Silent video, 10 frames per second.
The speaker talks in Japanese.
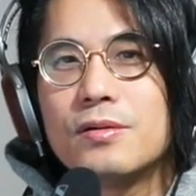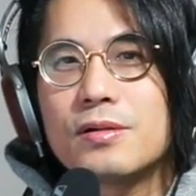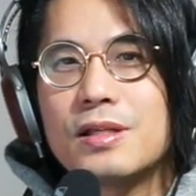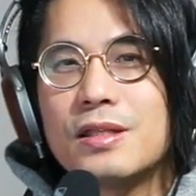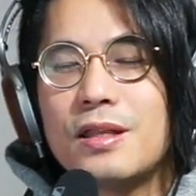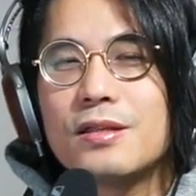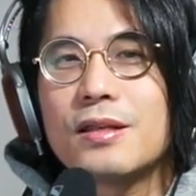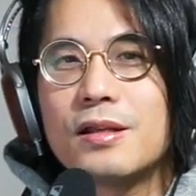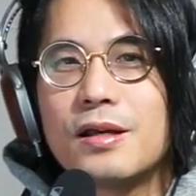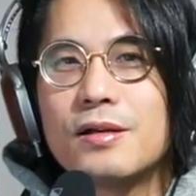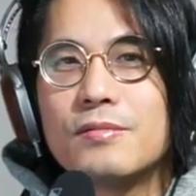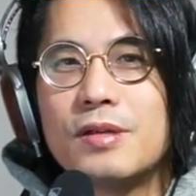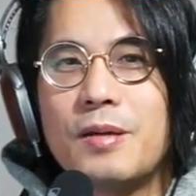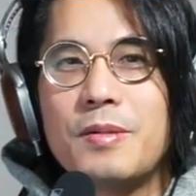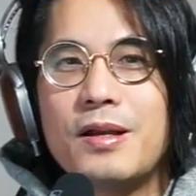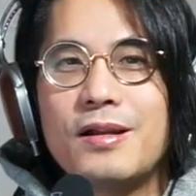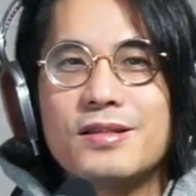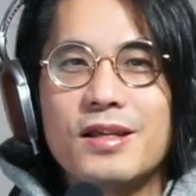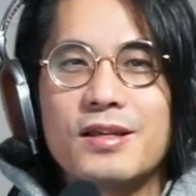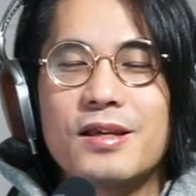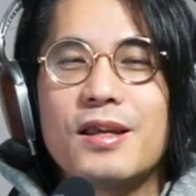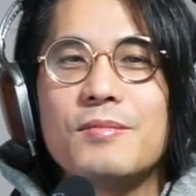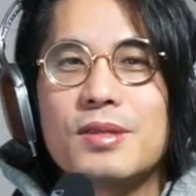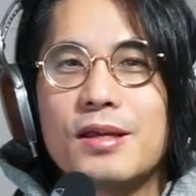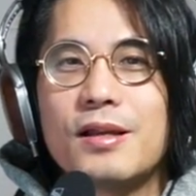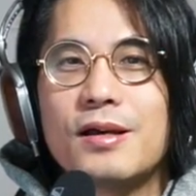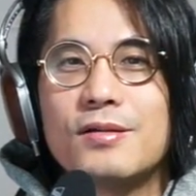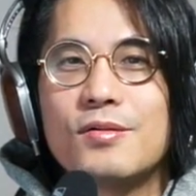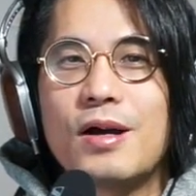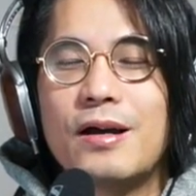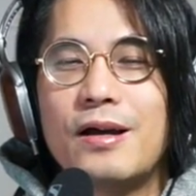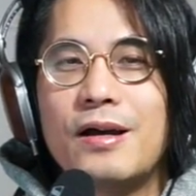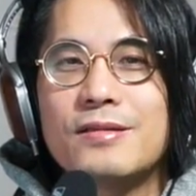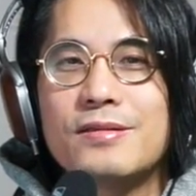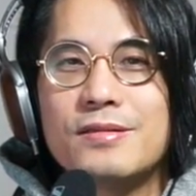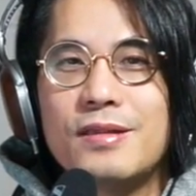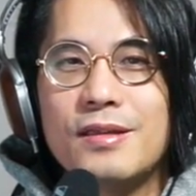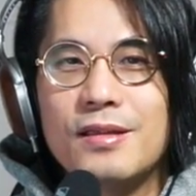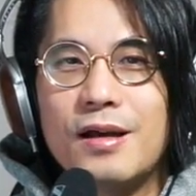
来てんだな、舐められちゃいけねえみたいなのがあって、